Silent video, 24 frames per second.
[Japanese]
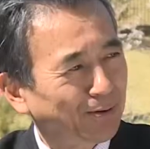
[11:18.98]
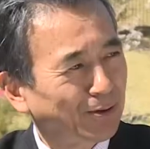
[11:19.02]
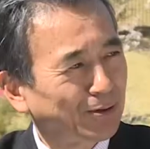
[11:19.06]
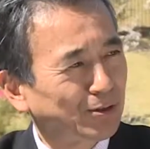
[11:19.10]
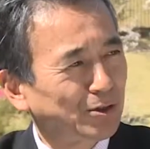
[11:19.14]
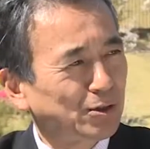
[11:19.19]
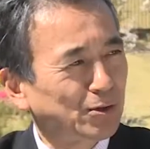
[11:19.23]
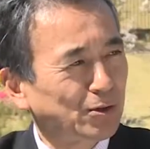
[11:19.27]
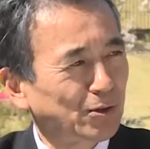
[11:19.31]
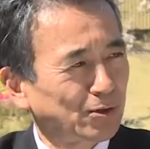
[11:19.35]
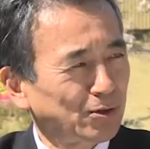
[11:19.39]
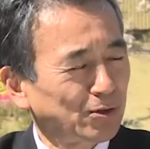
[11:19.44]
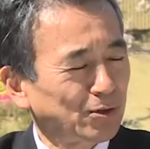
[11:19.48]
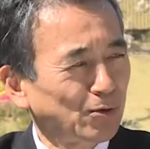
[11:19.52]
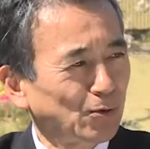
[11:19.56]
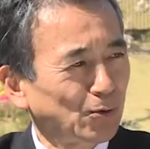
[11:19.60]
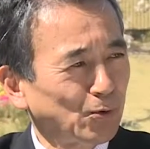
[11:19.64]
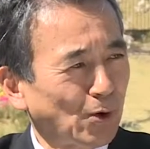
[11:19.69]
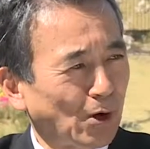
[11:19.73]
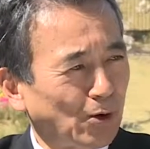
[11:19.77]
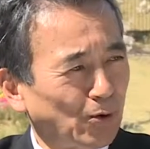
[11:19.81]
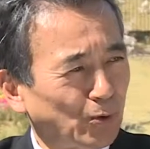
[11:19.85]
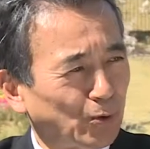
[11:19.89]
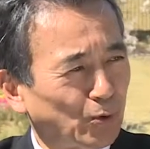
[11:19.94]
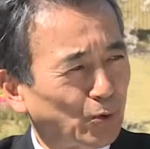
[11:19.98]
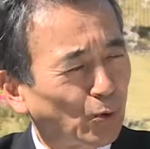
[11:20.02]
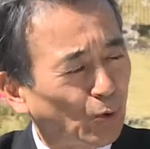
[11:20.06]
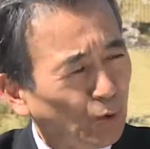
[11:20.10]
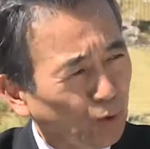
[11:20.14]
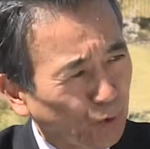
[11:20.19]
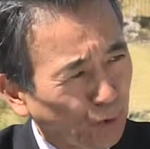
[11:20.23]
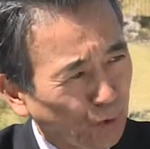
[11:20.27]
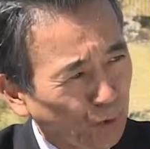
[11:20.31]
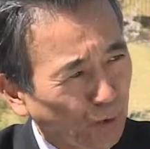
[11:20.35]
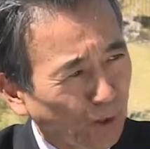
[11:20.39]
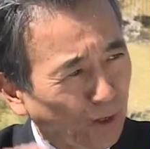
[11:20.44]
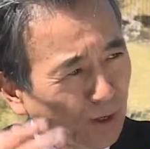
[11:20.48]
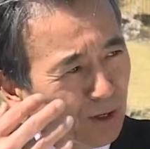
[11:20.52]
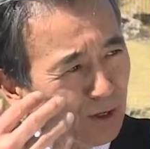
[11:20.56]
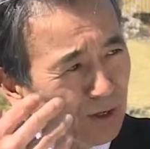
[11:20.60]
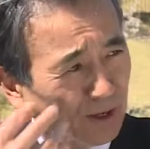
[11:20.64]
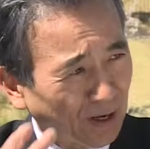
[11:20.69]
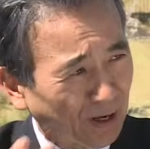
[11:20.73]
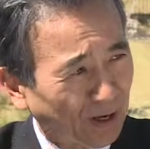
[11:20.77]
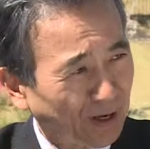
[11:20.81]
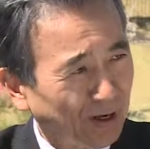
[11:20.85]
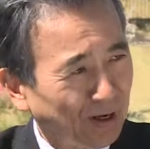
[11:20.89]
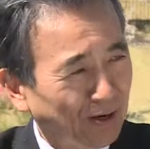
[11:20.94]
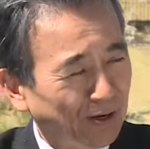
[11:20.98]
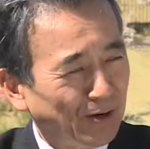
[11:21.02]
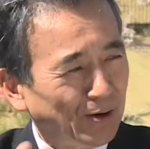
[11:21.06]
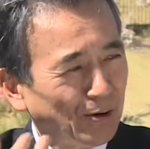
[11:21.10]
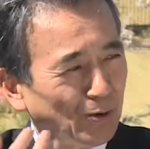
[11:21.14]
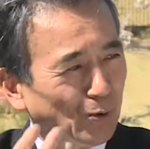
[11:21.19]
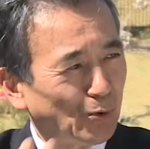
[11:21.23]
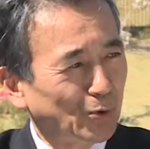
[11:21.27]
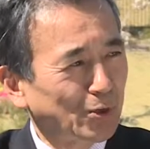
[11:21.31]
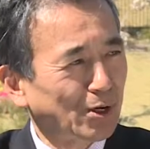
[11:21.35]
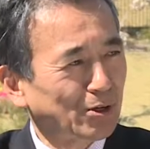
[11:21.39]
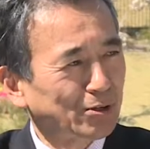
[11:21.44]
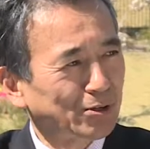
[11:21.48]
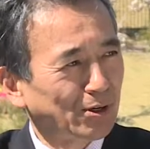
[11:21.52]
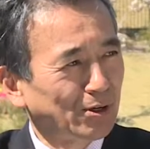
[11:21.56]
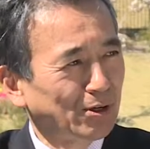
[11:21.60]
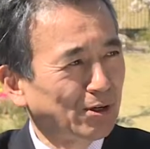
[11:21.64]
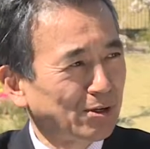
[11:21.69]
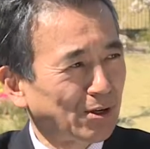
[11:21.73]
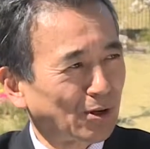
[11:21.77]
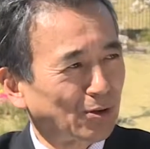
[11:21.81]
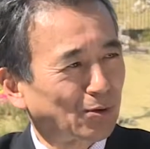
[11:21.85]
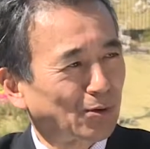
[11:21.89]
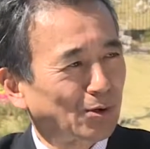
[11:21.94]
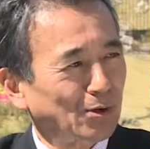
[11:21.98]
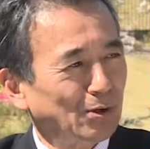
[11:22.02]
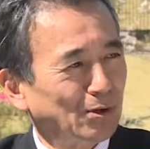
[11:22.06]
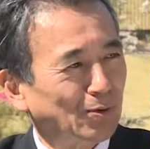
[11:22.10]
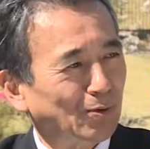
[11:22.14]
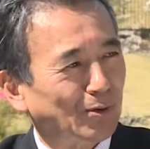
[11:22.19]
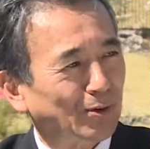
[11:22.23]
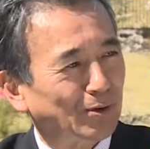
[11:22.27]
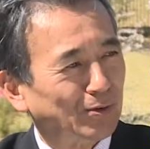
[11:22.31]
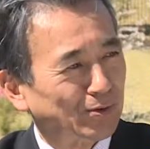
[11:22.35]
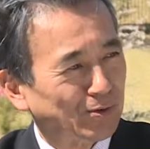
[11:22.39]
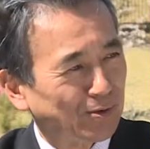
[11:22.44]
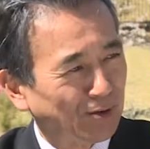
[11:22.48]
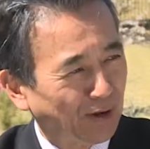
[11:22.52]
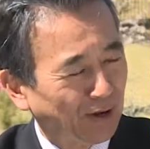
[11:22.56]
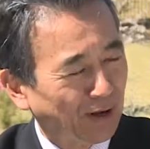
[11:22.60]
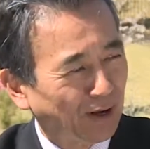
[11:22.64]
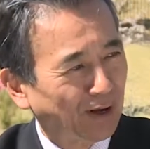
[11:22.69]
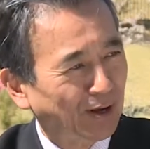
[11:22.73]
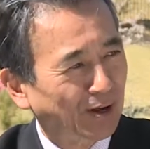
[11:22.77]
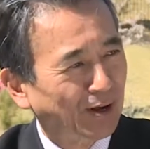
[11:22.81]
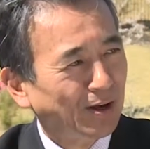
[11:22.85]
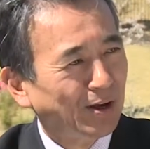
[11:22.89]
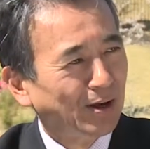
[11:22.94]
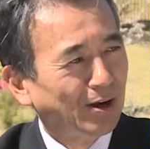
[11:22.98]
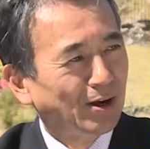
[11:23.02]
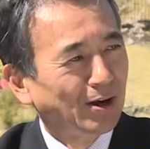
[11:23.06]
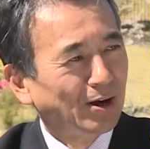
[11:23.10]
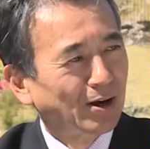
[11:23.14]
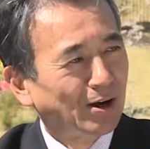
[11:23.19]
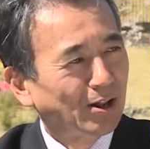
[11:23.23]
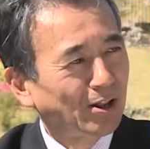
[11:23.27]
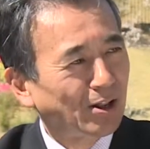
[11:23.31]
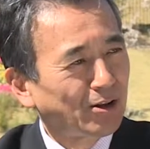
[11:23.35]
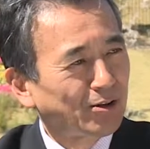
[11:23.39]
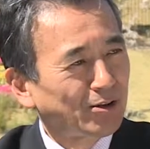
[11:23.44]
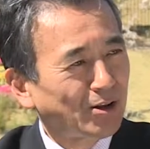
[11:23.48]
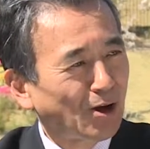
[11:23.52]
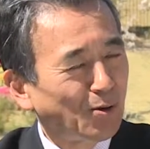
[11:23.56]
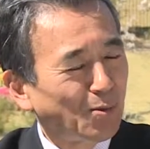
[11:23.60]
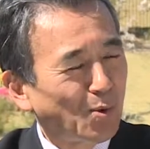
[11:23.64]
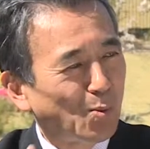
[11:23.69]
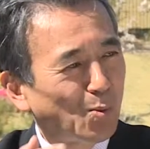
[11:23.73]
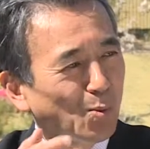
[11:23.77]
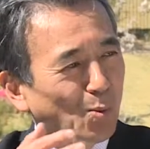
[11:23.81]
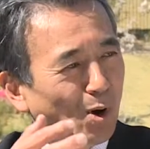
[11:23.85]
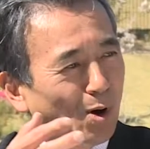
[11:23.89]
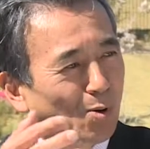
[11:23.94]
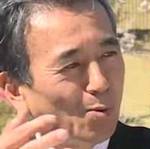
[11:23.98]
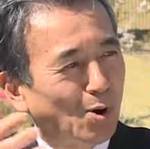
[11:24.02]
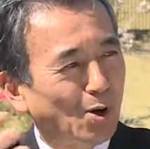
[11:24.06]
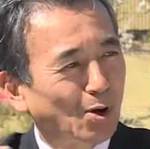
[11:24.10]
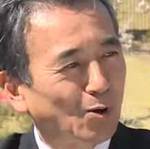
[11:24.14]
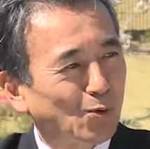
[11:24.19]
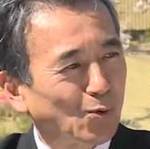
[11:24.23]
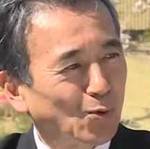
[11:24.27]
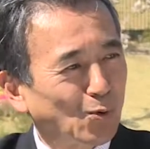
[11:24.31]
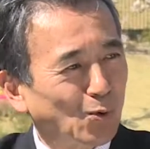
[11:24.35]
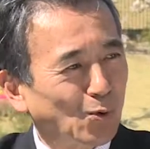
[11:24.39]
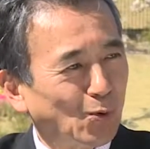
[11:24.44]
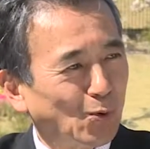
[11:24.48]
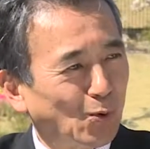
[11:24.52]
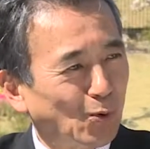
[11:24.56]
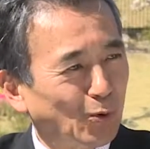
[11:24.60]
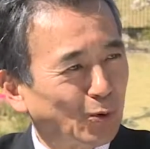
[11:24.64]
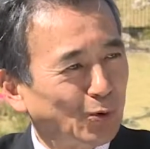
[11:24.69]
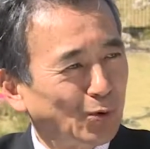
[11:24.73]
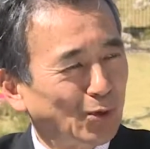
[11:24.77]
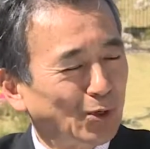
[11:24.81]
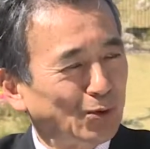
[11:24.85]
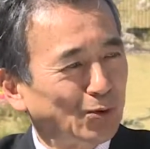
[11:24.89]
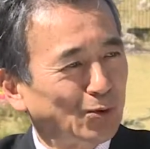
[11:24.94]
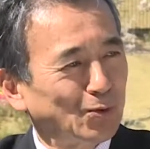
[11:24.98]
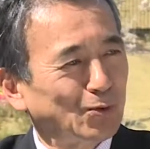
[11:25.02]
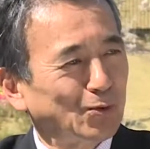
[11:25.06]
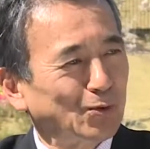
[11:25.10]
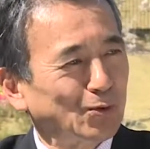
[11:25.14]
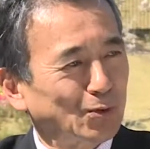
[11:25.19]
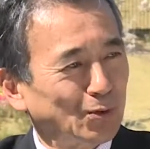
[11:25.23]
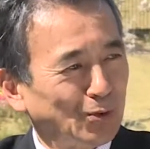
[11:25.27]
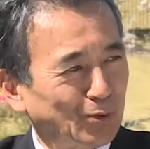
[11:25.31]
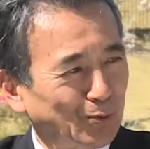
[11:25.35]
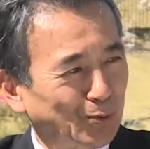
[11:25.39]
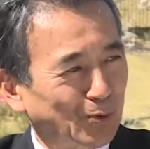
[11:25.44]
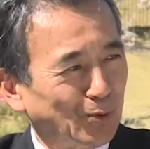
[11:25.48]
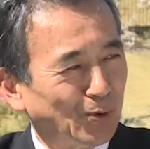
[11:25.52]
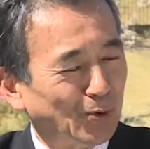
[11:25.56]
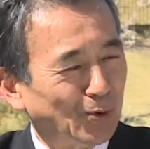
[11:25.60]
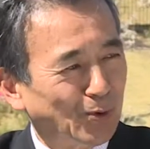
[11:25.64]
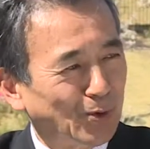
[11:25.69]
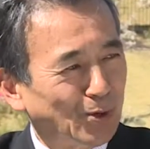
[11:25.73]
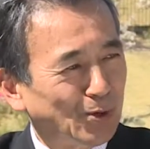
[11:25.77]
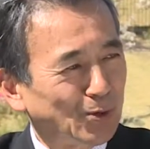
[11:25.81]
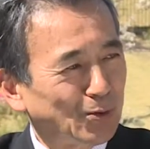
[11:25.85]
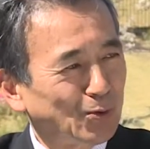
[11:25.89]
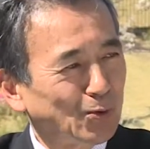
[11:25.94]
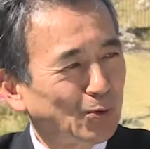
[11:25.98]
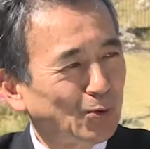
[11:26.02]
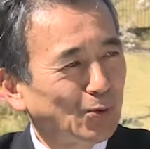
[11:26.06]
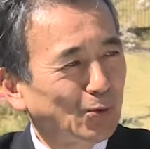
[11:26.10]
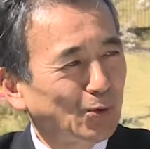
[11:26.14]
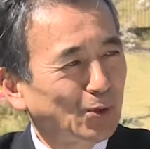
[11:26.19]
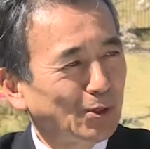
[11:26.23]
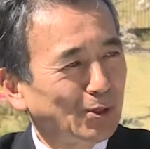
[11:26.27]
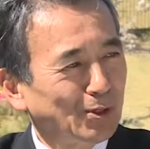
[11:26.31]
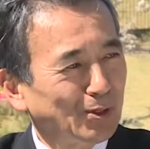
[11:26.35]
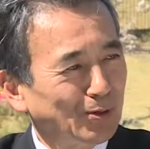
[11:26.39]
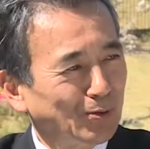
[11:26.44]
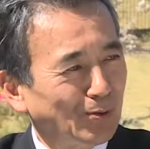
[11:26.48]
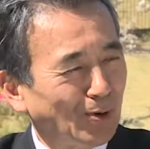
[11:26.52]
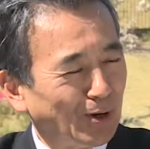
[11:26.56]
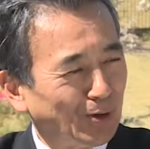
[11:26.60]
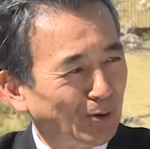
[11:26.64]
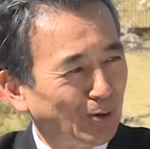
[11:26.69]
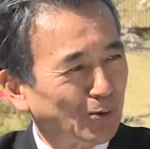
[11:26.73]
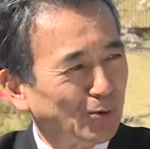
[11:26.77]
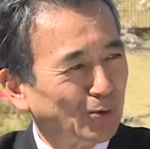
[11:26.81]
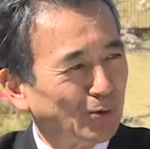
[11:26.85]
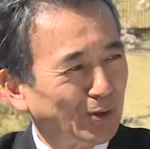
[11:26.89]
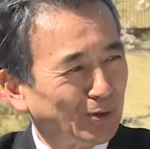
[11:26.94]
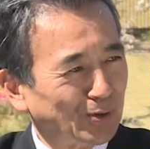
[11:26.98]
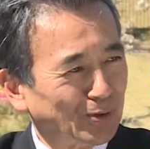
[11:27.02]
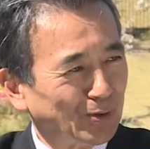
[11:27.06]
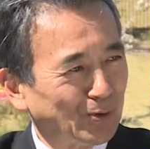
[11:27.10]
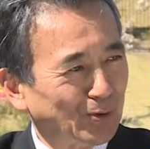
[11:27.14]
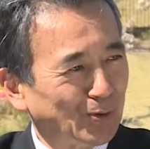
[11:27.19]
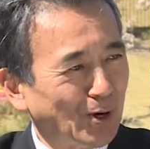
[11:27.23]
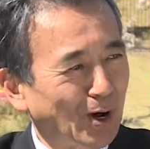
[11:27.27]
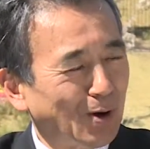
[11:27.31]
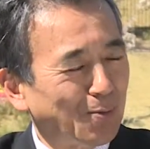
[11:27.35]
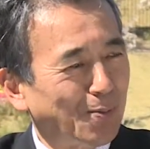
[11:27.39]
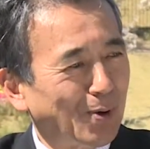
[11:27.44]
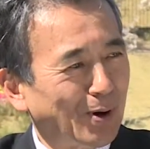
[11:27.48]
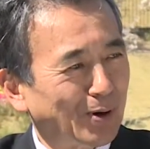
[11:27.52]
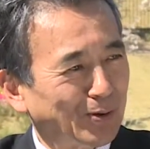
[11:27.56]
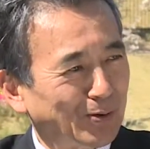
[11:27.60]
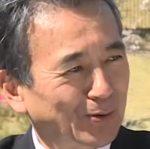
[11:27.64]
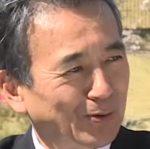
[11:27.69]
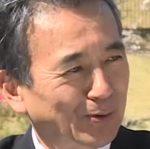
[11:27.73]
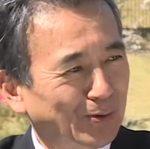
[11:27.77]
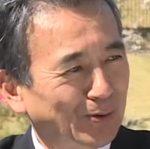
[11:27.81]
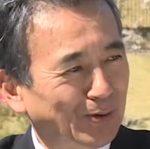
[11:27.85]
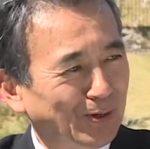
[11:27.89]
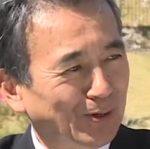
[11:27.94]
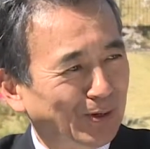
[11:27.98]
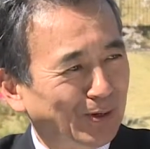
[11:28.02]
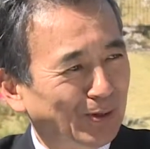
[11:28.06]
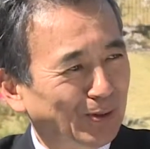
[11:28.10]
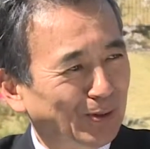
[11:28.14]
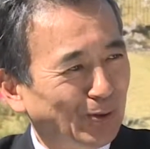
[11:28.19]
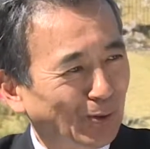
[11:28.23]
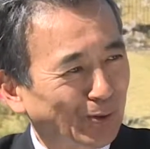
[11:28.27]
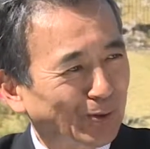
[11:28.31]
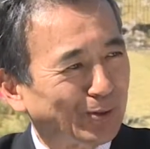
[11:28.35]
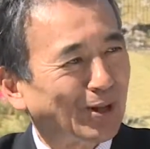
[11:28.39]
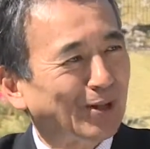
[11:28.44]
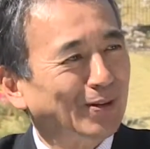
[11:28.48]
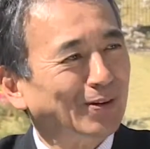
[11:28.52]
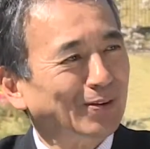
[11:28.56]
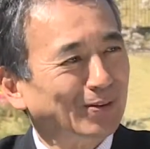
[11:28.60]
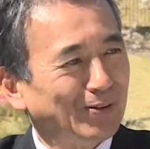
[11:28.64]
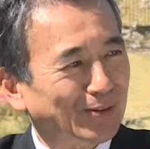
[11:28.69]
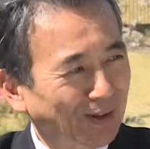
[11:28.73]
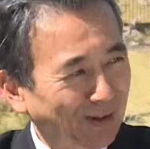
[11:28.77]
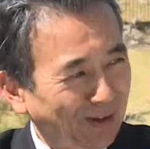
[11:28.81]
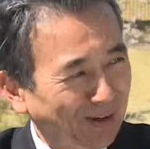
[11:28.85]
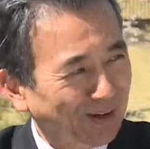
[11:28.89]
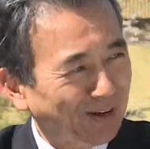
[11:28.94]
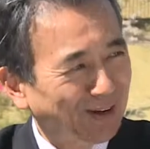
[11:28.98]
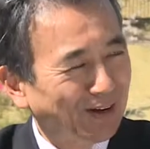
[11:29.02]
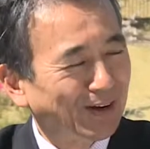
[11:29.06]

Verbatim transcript: 私はですねよくあの東京からねお客さん来た時にはですね必ず浜浜名湖をお連れするんですけども、その時にはよくですねフラワーパーク寄ったんですね